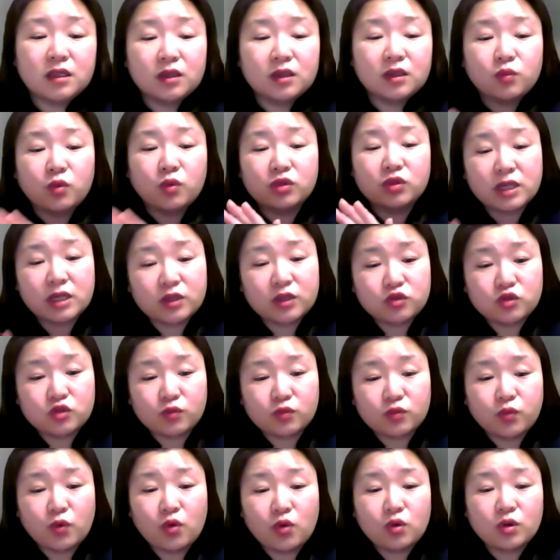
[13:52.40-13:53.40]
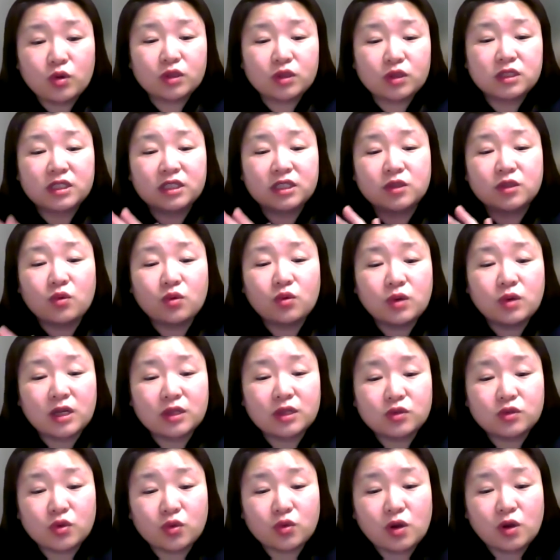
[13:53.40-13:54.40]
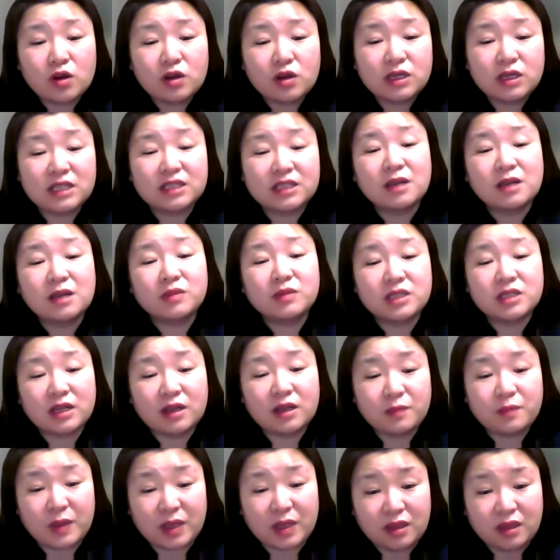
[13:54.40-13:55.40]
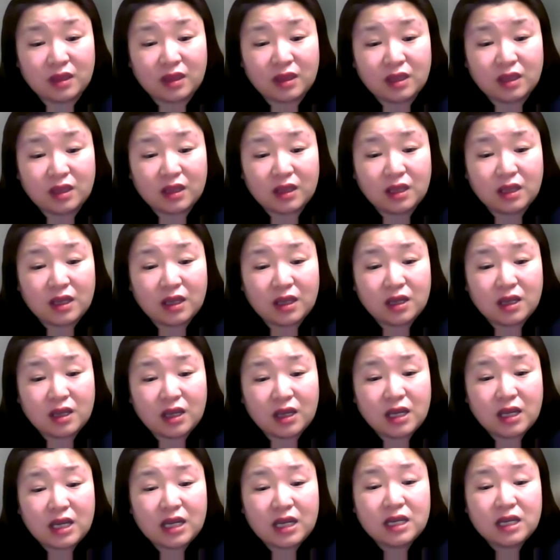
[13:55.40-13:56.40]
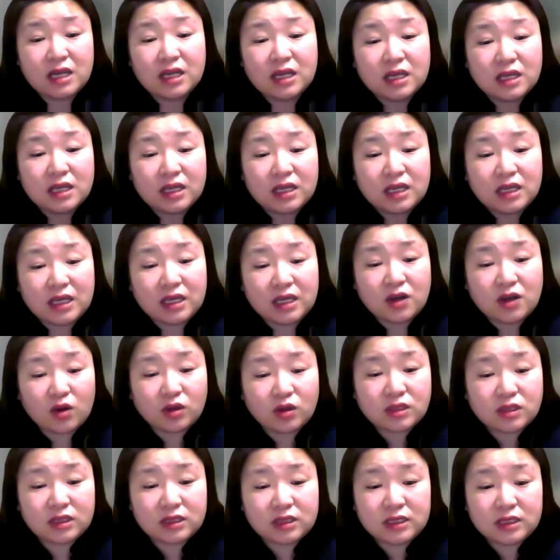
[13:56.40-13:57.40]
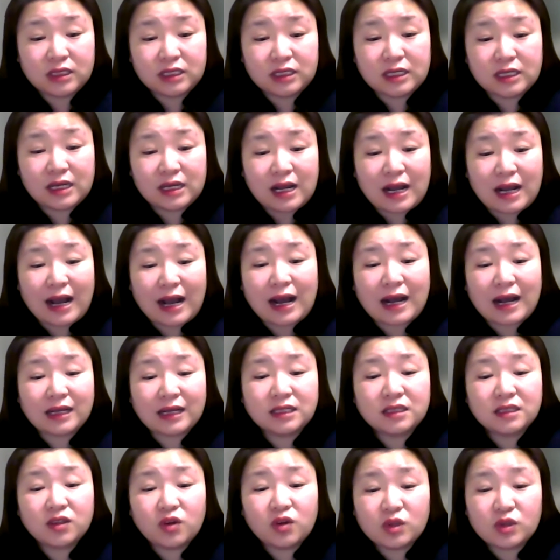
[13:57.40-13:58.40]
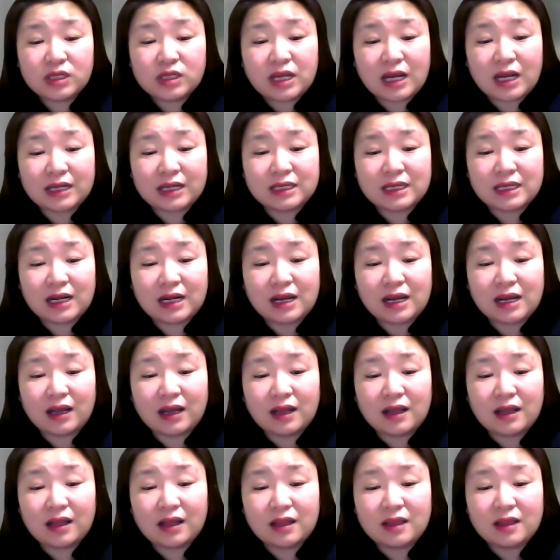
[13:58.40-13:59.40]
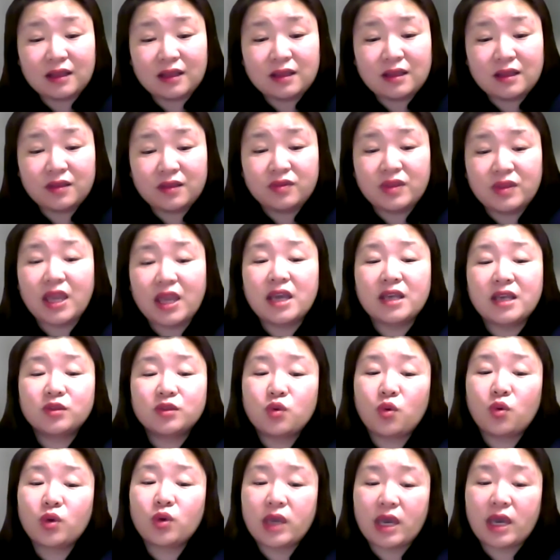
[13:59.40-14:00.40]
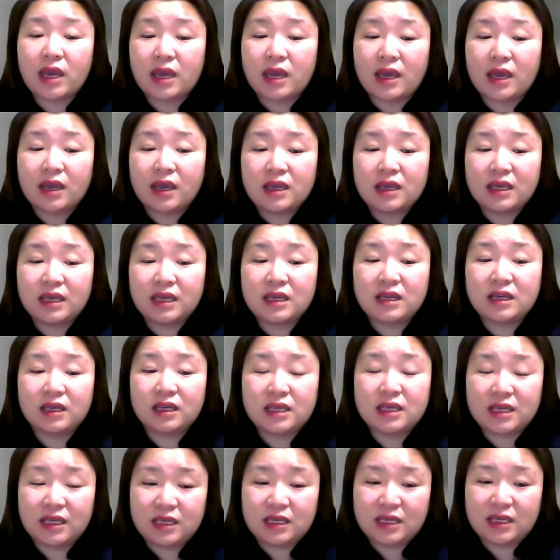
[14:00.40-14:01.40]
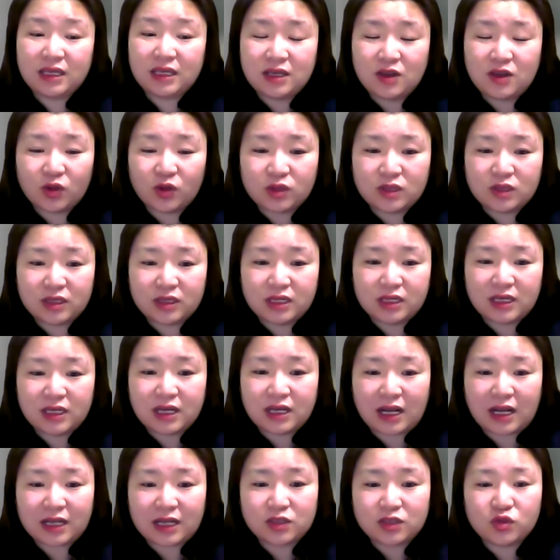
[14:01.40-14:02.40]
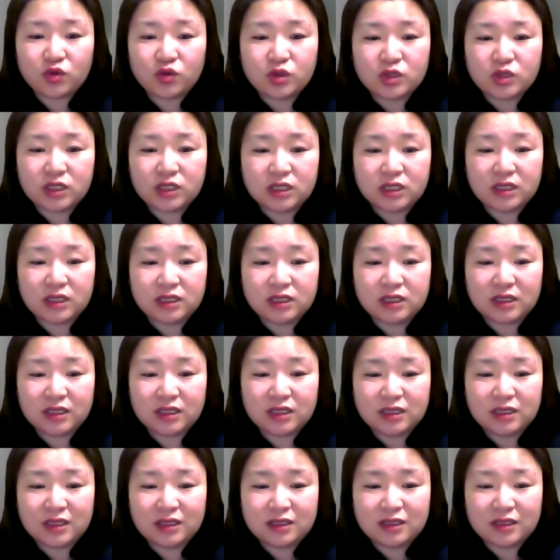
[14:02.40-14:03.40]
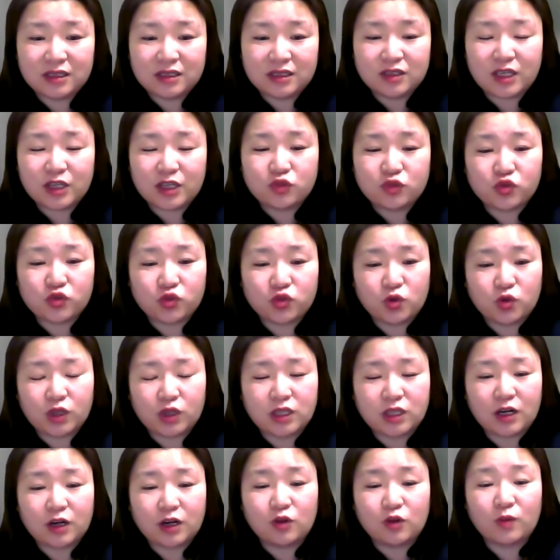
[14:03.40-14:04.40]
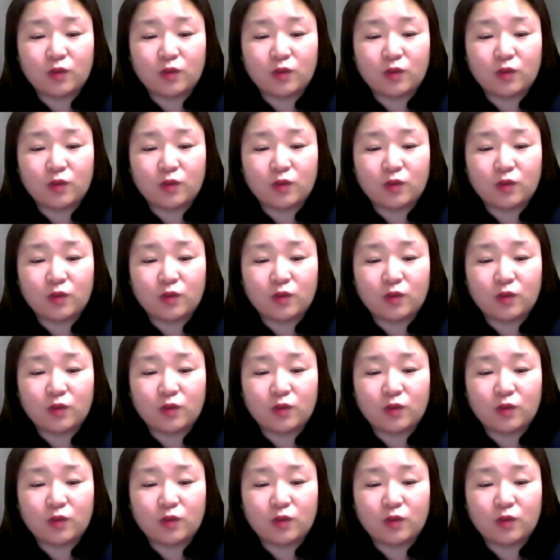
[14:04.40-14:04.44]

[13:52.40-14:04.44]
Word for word: 보좌의 축복, 시공간 초월, 이백삼십칠의 빛, 이것을 아는 것이 아니라 내 속에 이, 이것들이 갖추어진 게 중요하다라고